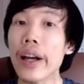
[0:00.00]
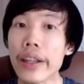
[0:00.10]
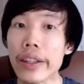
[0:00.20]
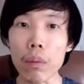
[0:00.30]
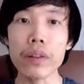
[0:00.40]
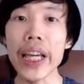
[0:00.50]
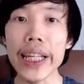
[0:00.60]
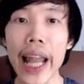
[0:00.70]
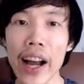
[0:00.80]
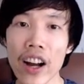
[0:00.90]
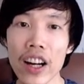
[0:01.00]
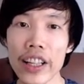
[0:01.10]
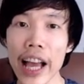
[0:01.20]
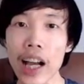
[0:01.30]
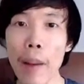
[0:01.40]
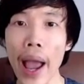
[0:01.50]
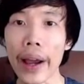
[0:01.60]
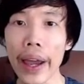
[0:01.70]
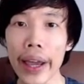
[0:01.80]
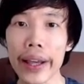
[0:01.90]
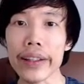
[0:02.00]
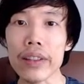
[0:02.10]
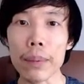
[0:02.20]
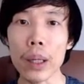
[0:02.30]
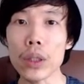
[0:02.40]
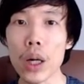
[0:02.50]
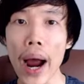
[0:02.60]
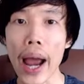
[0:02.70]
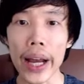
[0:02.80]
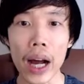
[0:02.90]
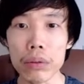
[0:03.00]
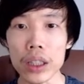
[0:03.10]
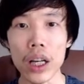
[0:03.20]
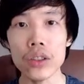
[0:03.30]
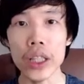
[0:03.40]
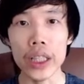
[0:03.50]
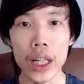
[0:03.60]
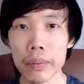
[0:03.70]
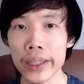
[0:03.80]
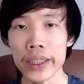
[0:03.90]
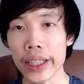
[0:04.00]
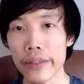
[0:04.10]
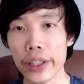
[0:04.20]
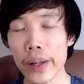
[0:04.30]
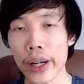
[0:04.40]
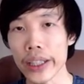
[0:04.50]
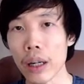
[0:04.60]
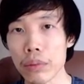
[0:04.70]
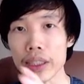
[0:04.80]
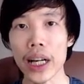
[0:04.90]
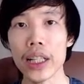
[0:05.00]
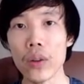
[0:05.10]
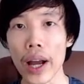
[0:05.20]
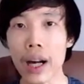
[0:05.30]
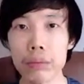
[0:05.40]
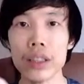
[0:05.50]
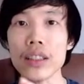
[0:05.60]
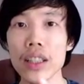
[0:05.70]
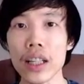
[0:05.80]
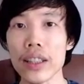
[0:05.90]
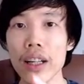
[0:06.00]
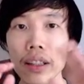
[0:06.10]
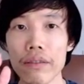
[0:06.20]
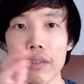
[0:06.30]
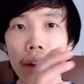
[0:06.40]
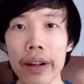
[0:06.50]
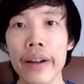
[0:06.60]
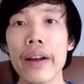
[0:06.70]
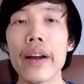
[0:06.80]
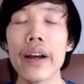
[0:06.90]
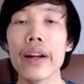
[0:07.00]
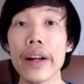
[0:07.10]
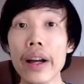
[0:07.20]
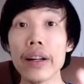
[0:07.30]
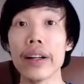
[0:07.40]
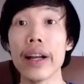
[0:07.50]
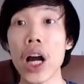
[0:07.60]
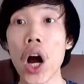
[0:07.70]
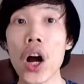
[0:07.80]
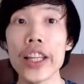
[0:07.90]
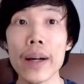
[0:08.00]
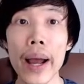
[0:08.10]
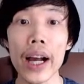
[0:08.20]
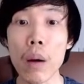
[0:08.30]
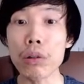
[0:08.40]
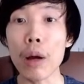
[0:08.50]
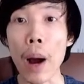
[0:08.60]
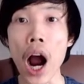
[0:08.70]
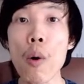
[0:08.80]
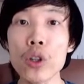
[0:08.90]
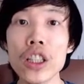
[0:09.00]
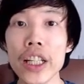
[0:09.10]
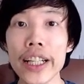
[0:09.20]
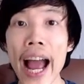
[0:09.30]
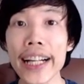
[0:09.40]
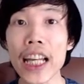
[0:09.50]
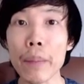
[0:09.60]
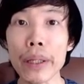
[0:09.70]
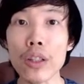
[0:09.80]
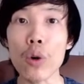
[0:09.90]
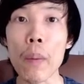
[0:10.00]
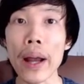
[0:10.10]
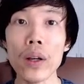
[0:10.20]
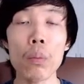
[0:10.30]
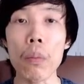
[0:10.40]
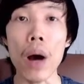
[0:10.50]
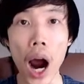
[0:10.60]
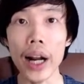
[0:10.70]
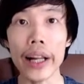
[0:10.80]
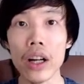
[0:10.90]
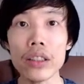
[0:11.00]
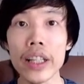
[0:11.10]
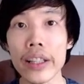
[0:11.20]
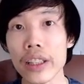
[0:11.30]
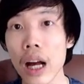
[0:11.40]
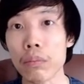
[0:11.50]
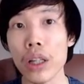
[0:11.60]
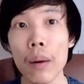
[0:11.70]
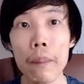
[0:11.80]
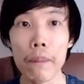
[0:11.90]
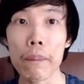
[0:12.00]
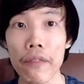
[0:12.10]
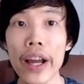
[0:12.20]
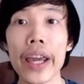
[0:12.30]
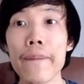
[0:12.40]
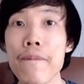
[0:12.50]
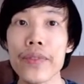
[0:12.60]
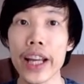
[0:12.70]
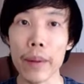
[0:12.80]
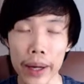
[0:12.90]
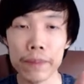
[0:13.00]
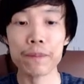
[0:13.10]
nhúc nhích là có người nhắc các bạn ê tập trung vô bài không được nói chuyện không được nhìn video hết không được xài điện thoại không được tắt tần tật rất vân vân rất là khó nha các bạn không được mở một chương trình khác trên máy tính của các bạn luôn mở là nó sẽ tự động nó phát hiện nha các bạn